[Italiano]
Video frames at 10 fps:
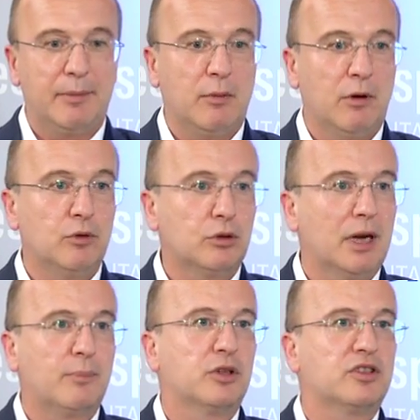abbiamo avuto
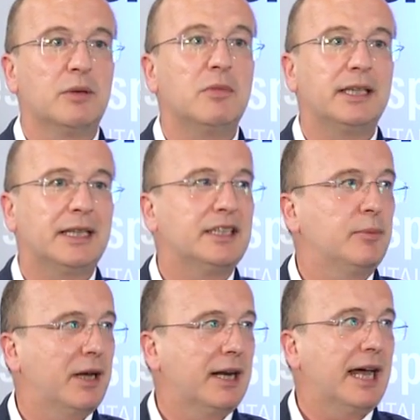la possibilità di
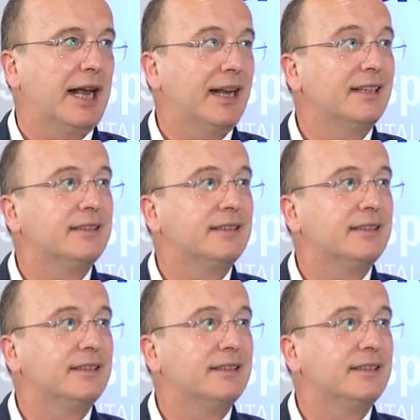parlare